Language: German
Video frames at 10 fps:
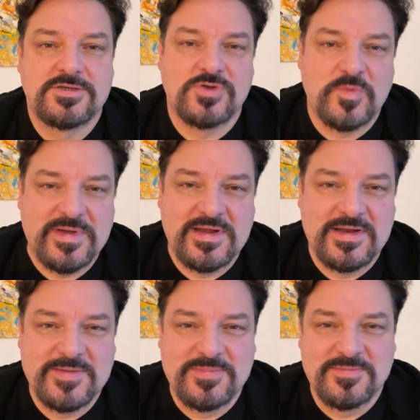So, meine
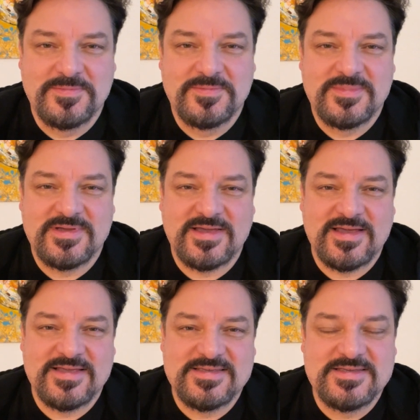Lieben,
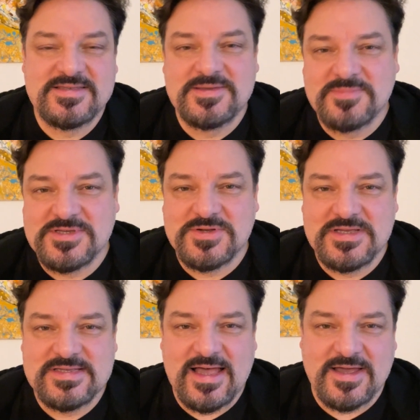äh, es ist immer so
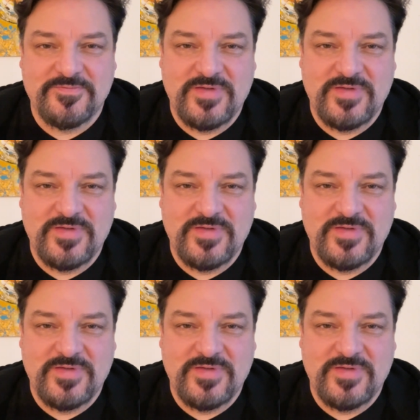eine Sache,